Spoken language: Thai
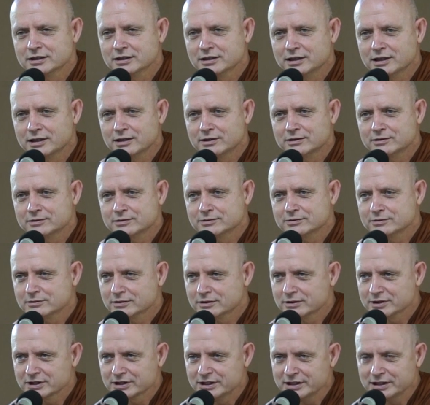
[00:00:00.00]
แล้ว
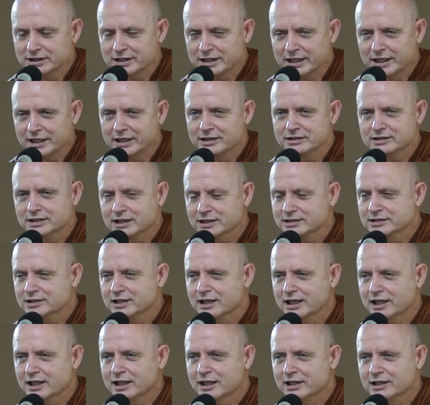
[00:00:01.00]
กิเลส
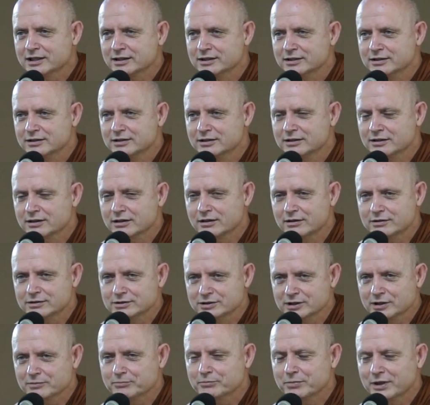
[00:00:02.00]
ต่างๆ ก็
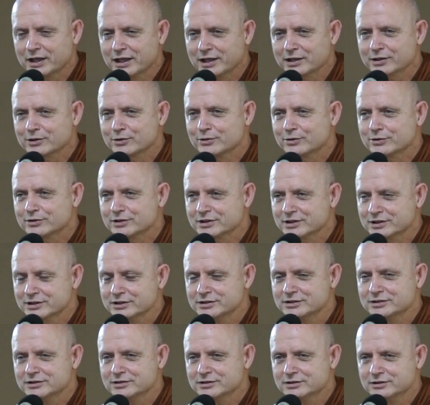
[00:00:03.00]
จะปรากฏ
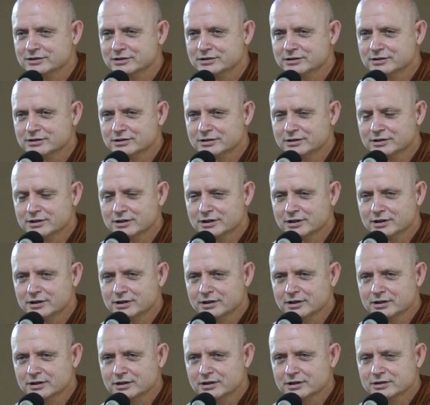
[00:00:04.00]
ขึ้น
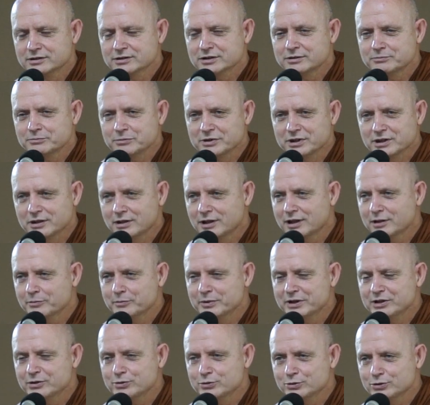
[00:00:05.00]
ซึ่งเหมือนเรา
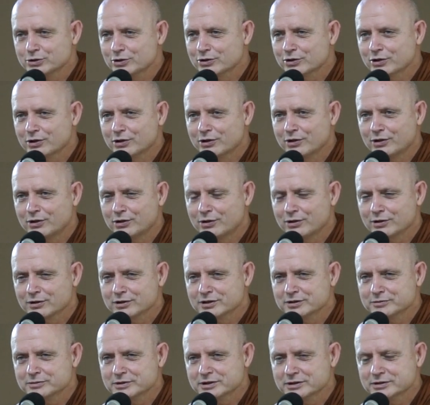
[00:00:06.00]
เป็นนู้ทดลอง
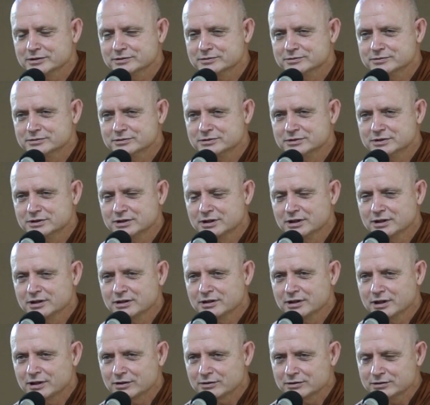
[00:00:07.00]
เห็นไหม
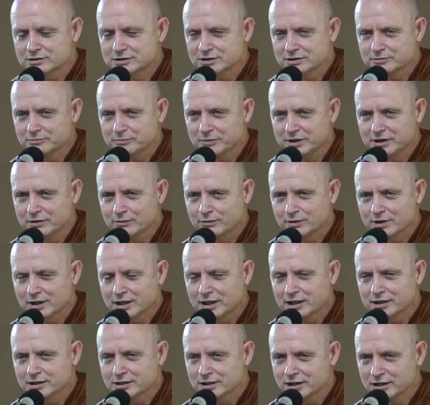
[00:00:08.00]
เราก็จึงมีโอ
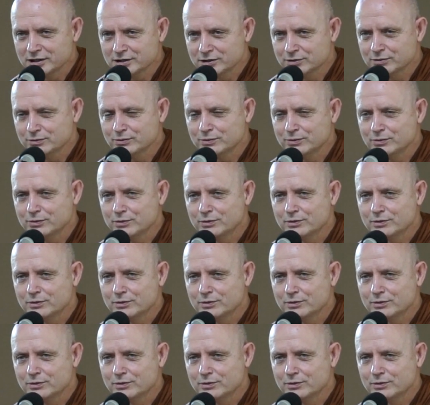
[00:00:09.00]
กาสได้ดู